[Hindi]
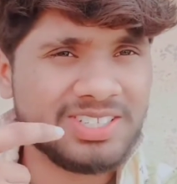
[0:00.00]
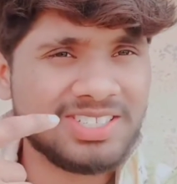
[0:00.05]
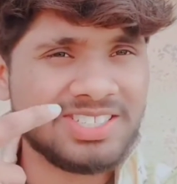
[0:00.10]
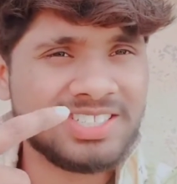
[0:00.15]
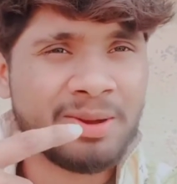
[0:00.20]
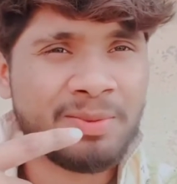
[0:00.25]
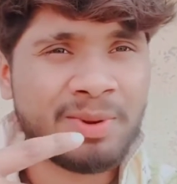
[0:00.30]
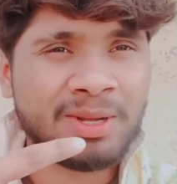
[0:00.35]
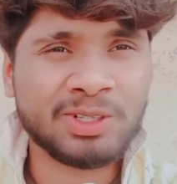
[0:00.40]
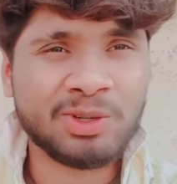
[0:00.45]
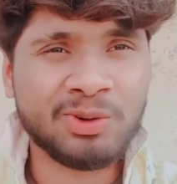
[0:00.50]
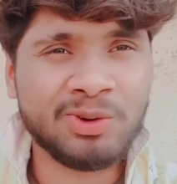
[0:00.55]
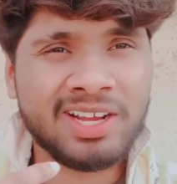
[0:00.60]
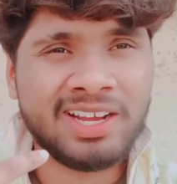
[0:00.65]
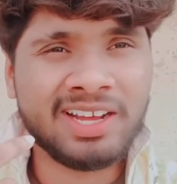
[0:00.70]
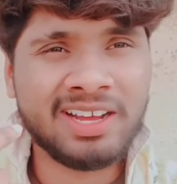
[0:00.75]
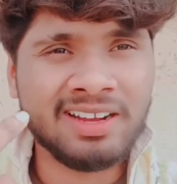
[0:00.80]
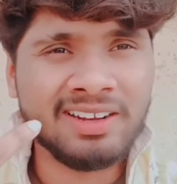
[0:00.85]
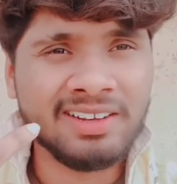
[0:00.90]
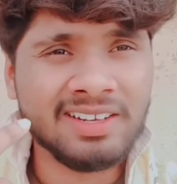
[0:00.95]
सामान
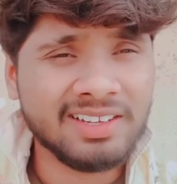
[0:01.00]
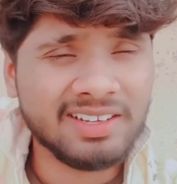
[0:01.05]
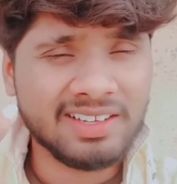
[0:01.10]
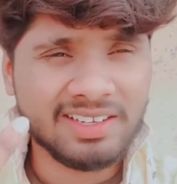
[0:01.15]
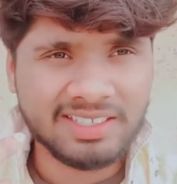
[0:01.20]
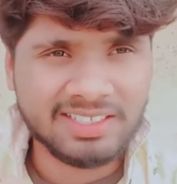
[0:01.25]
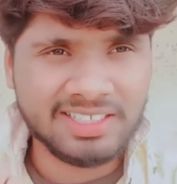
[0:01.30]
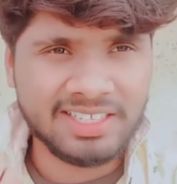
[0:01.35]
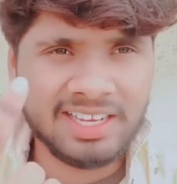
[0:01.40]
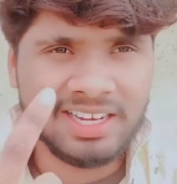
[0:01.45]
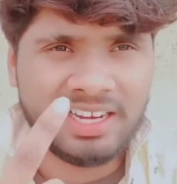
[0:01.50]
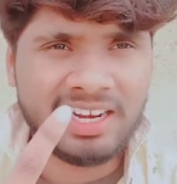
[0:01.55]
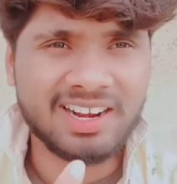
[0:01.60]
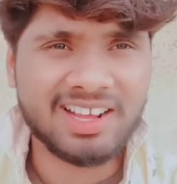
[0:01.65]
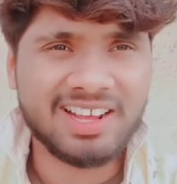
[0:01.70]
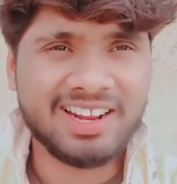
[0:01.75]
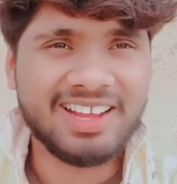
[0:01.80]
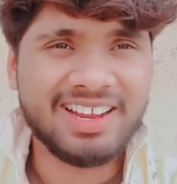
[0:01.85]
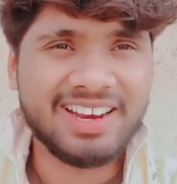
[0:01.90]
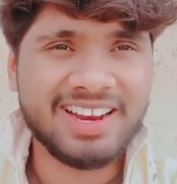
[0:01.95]
थोड़ा ये
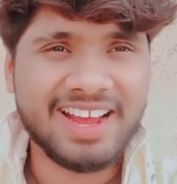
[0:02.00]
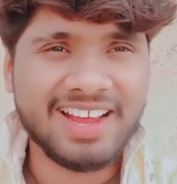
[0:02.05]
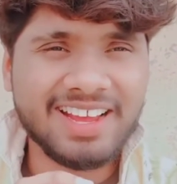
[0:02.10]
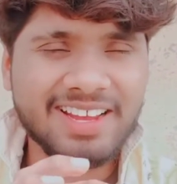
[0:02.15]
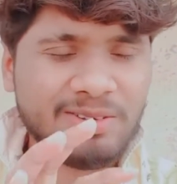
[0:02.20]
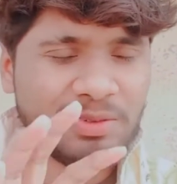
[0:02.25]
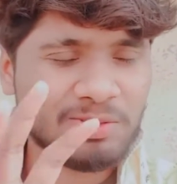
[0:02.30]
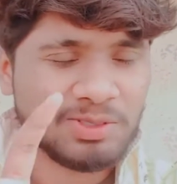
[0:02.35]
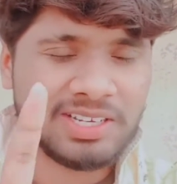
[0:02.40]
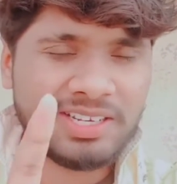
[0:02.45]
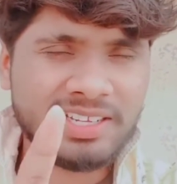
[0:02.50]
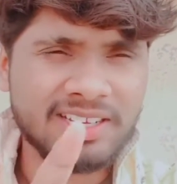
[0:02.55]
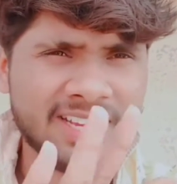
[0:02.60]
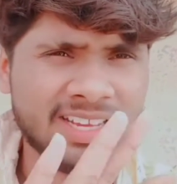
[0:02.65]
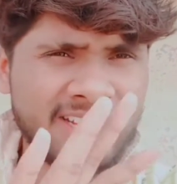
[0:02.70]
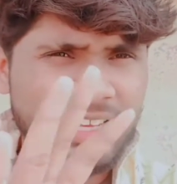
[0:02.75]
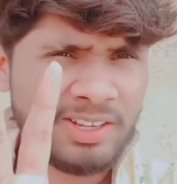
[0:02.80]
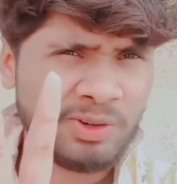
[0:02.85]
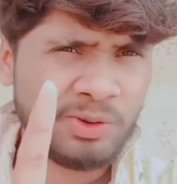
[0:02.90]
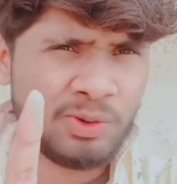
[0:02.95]
लड़खड़ा रहा है उसके
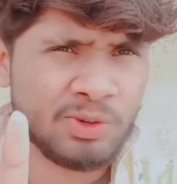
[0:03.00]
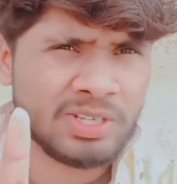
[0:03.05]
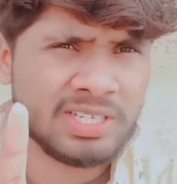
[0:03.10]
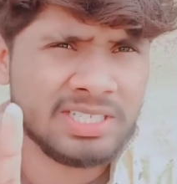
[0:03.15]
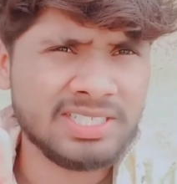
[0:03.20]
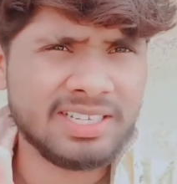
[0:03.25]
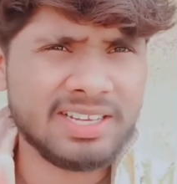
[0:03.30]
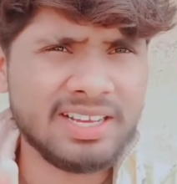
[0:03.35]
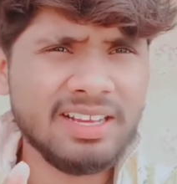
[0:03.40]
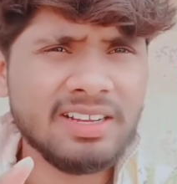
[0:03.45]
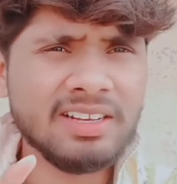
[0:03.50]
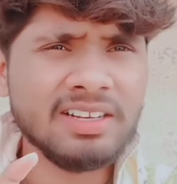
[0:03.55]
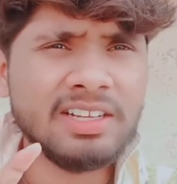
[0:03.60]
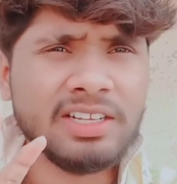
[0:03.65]
इग्नोर कीजिएगा